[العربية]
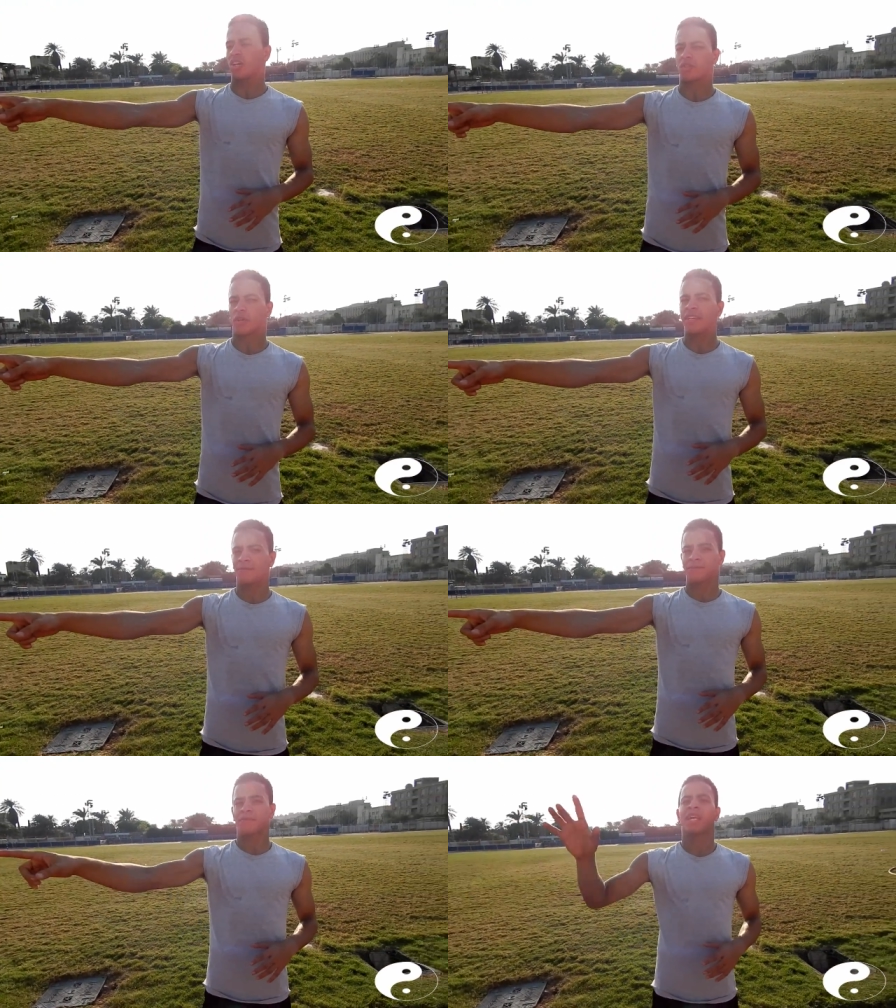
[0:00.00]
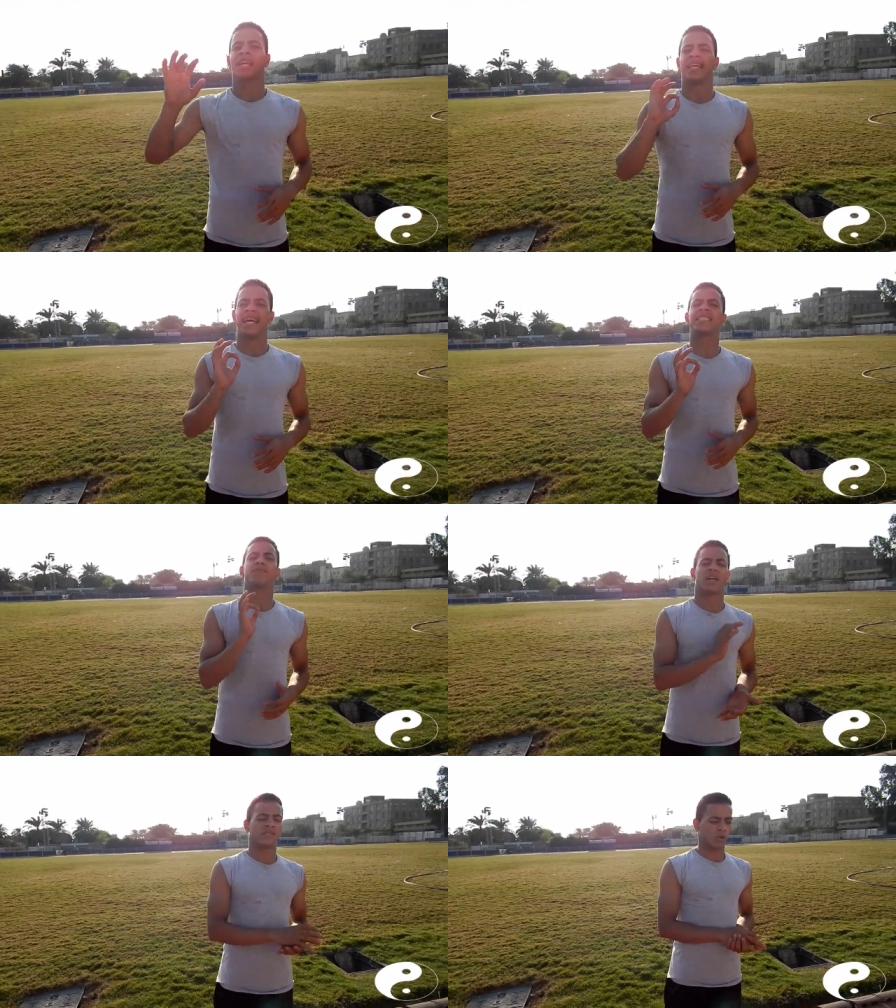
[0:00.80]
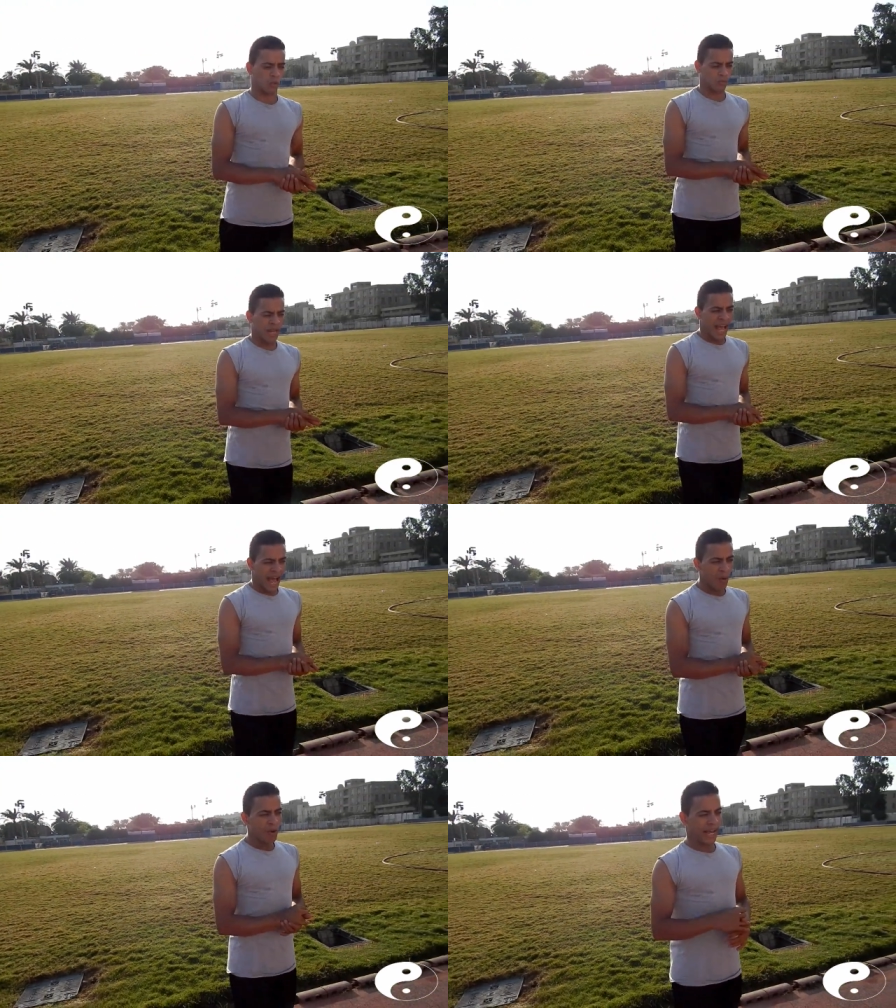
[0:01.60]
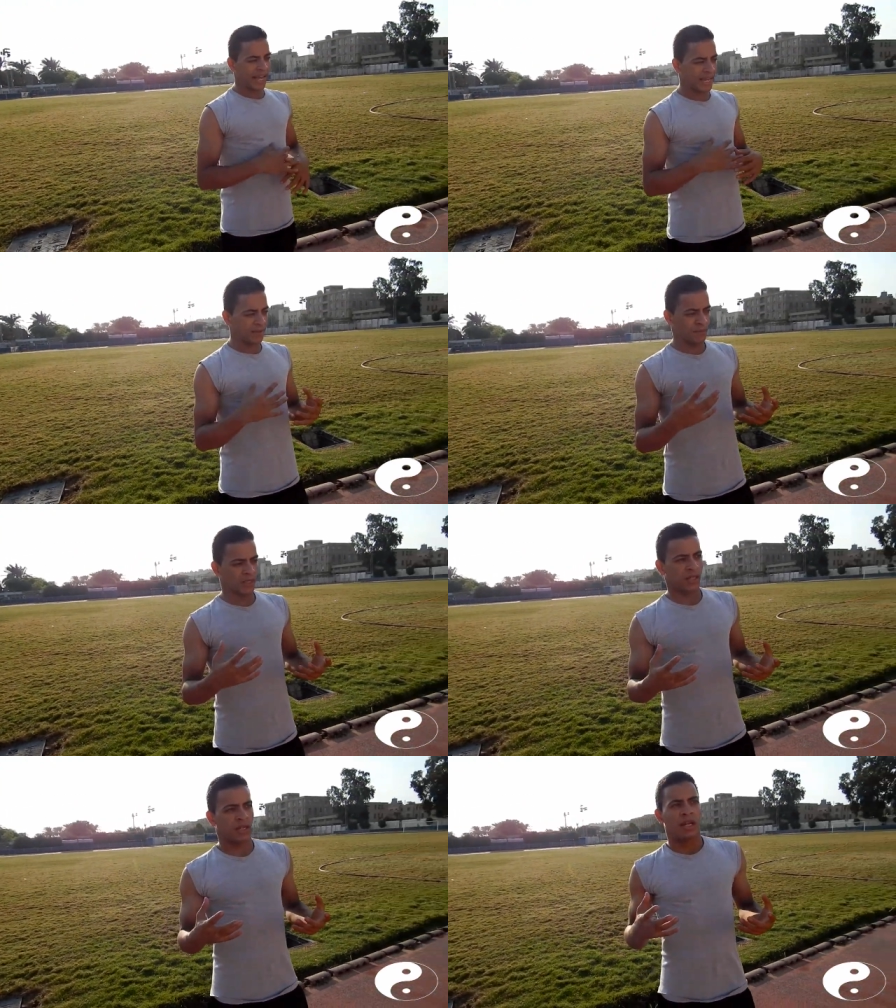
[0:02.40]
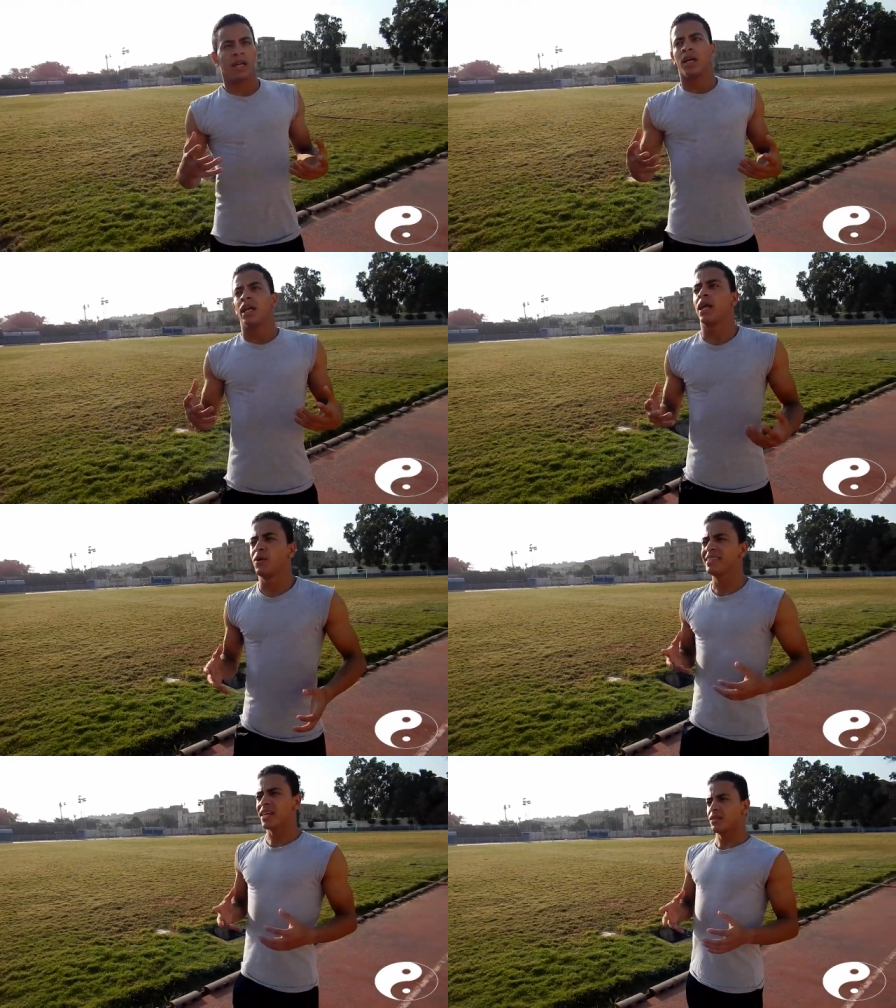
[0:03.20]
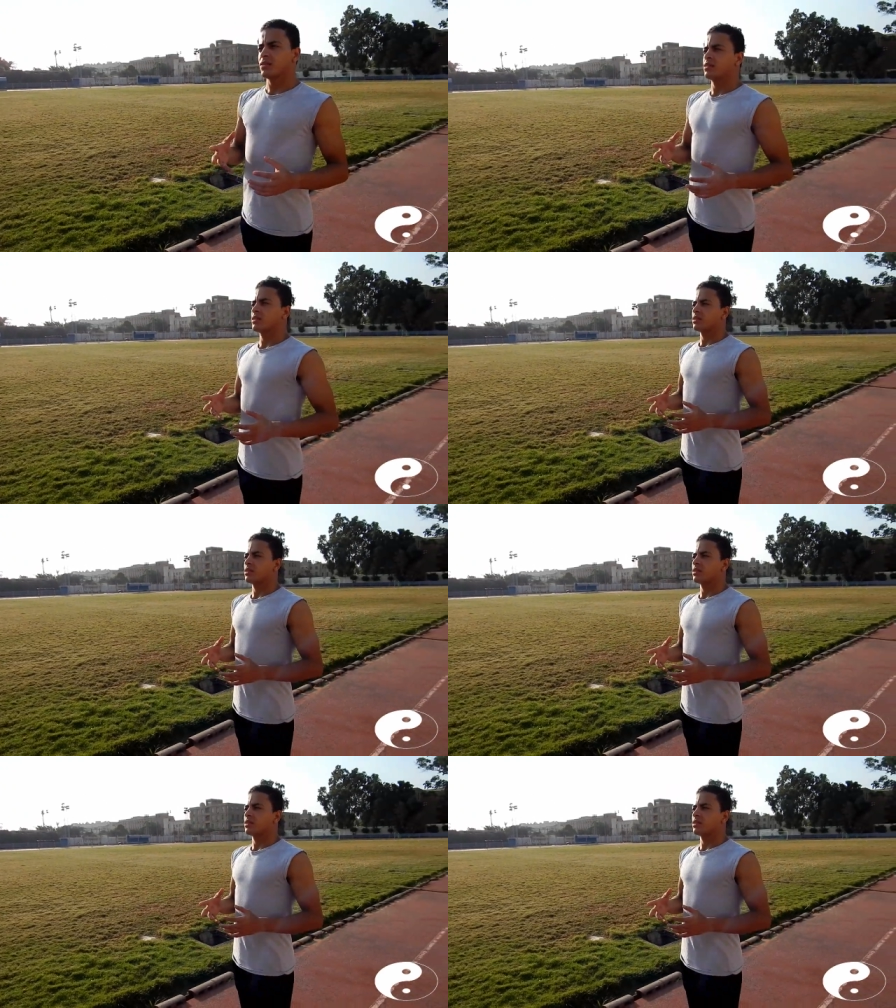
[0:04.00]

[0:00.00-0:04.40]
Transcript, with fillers: عند خالص اوكي لازم نعرف اول حاجه لو انت